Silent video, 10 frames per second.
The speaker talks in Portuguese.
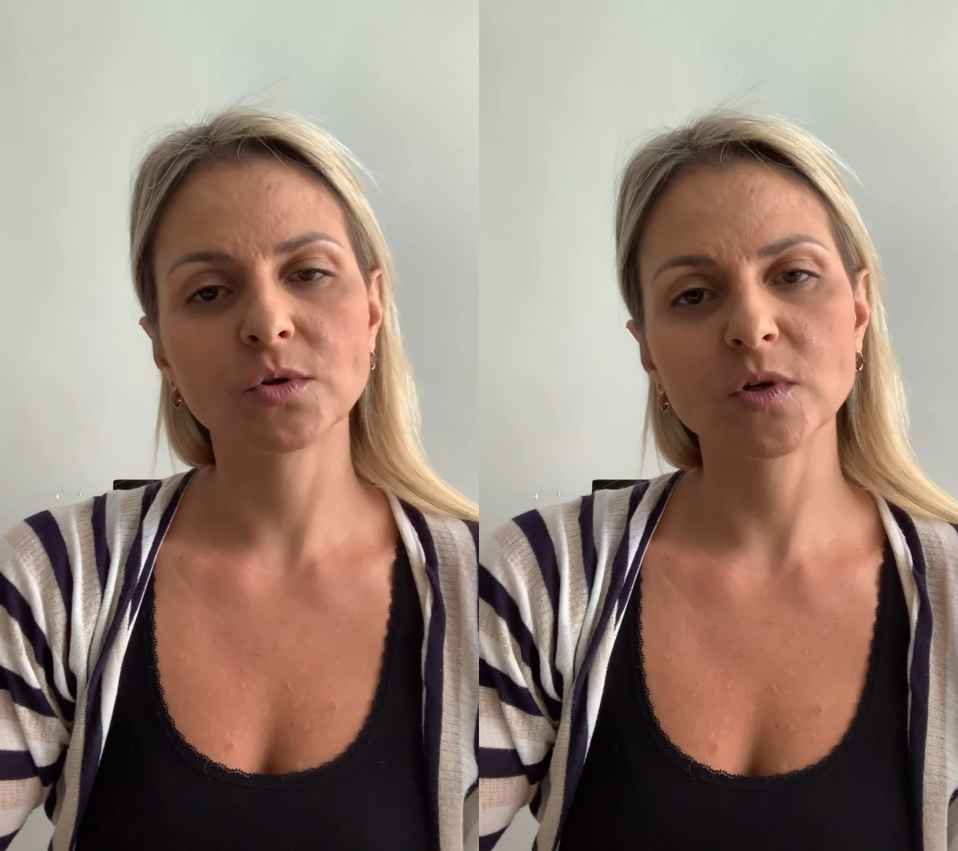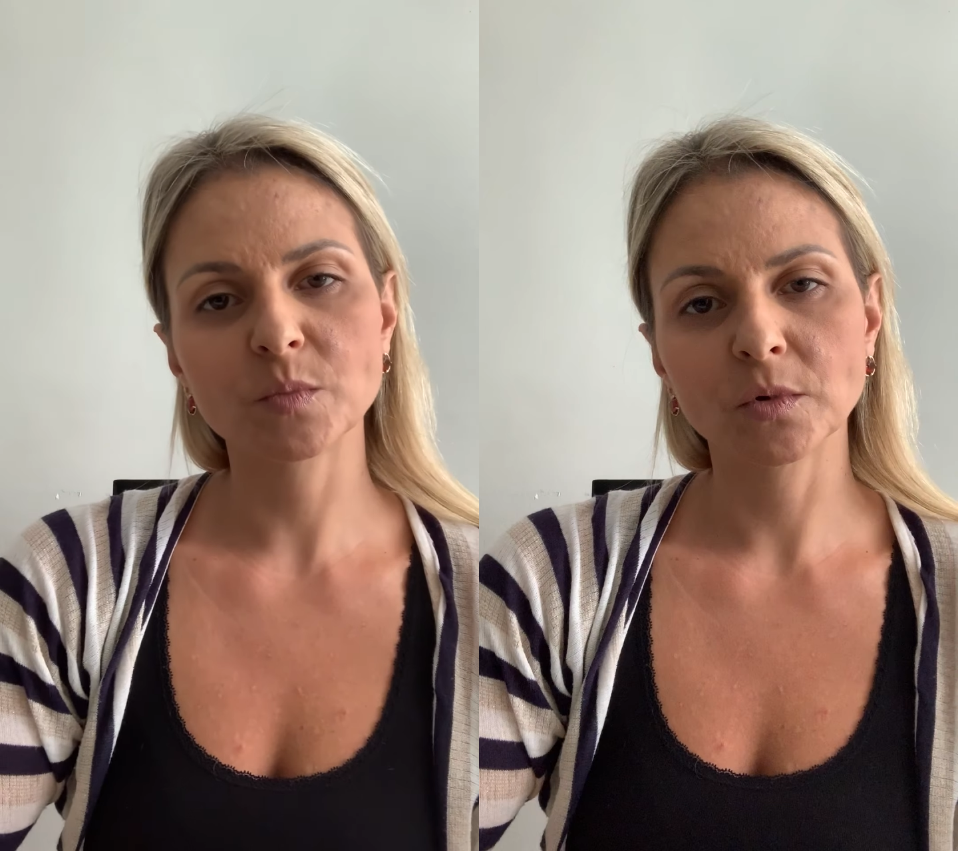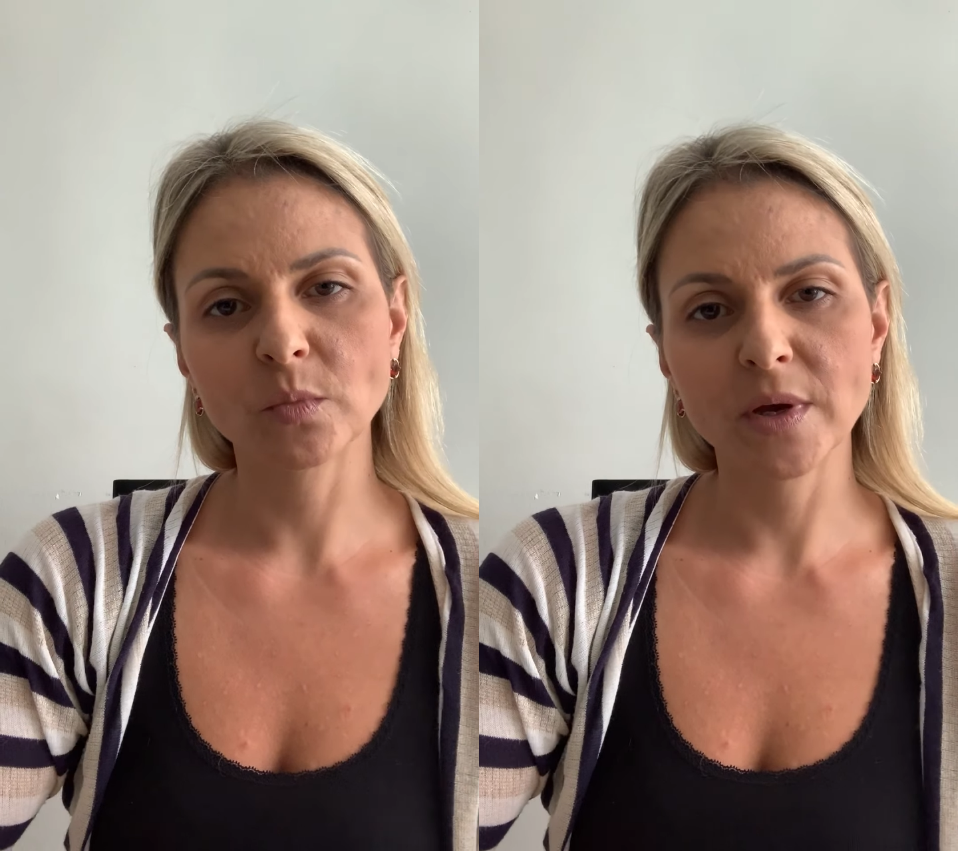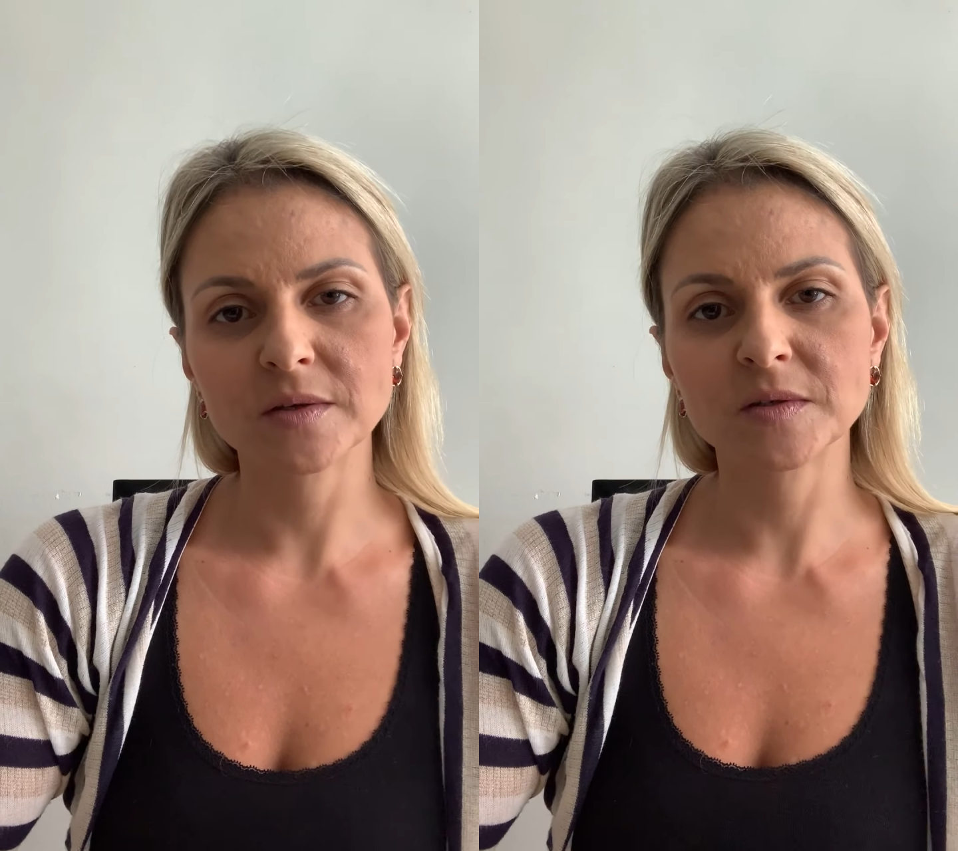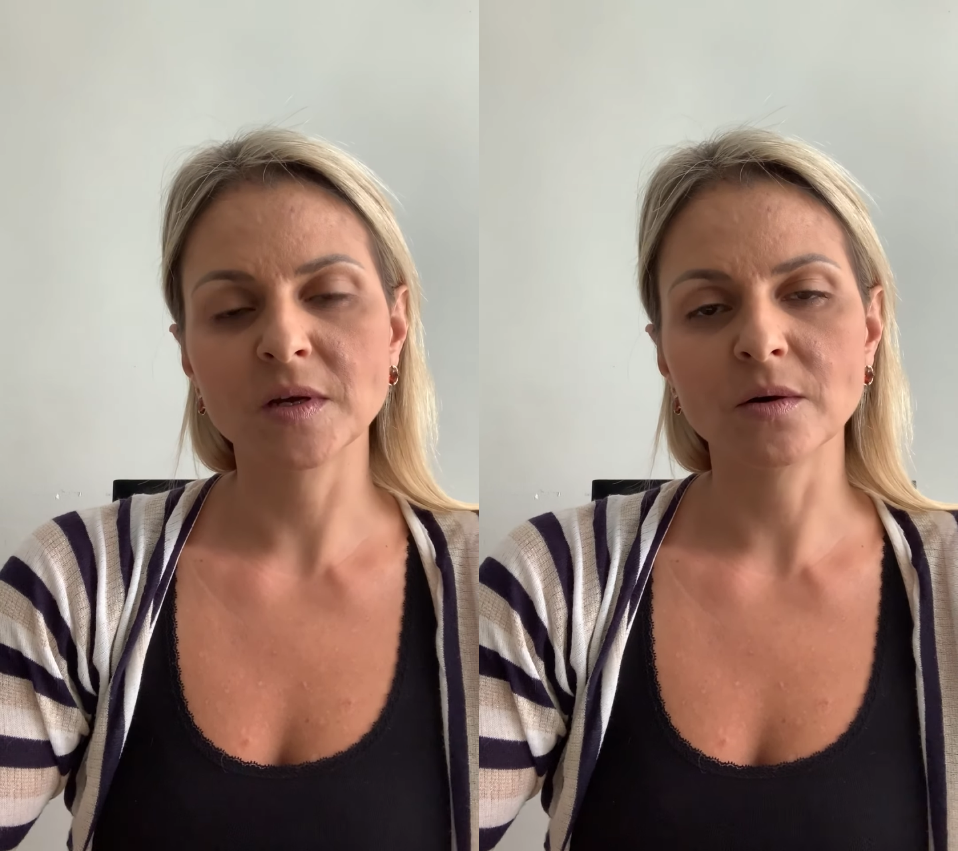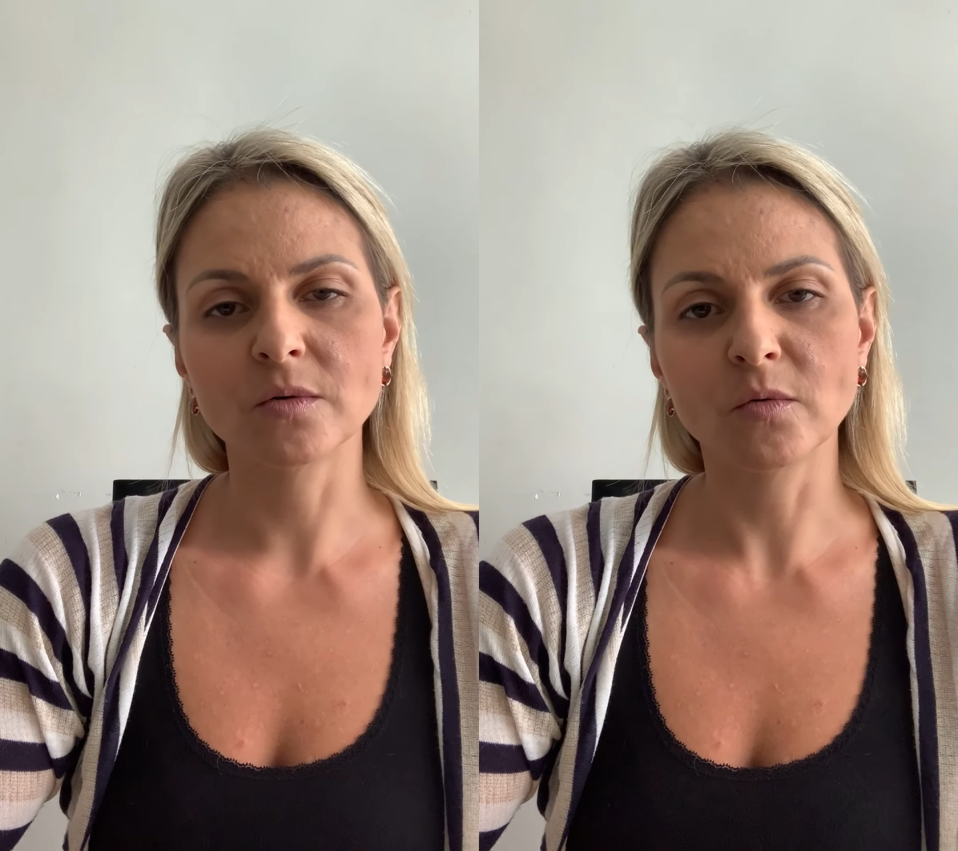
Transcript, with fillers: 2,65%,